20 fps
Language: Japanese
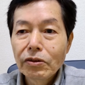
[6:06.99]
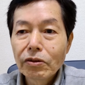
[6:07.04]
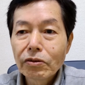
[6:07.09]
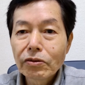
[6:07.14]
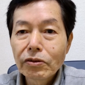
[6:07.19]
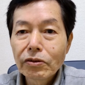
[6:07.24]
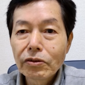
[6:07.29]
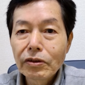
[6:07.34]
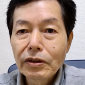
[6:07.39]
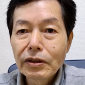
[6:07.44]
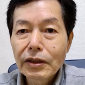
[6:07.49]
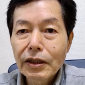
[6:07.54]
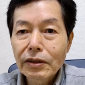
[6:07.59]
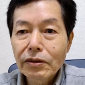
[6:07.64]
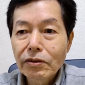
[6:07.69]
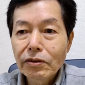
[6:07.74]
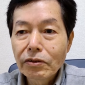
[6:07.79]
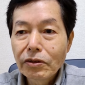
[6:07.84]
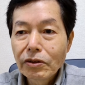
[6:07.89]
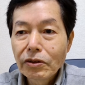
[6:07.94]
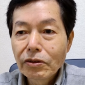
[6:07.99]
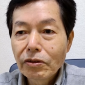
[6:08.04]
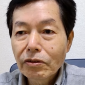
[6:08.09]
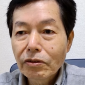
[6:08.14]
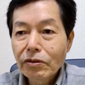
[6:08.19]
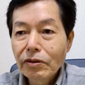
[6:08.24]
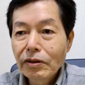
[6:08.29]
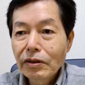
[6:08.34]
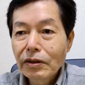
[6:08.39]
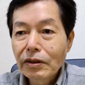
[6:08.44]
翌2月
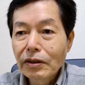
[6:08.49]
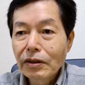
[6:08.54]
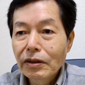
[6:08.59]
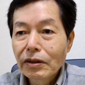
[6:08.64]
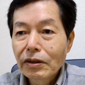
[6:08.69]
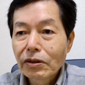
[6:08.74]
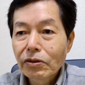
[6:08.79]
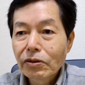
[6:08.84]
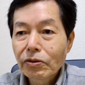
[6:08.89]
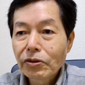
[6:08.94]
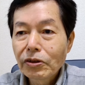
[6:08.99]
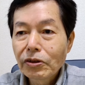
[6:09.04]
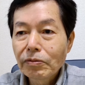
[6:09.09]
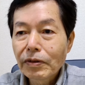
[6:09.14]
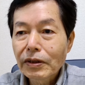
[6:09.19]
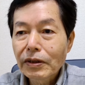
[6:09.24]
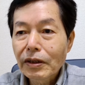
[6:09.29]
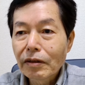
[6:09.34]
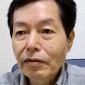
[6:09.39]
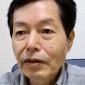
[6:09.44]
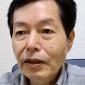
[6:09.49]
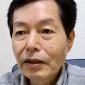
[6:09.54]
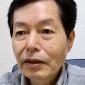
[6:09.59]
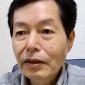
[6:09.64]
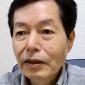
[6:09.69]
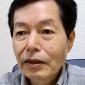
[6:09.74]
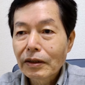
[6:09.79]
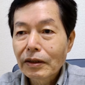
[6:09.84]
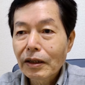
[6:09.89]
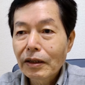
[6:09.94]
16日、利政は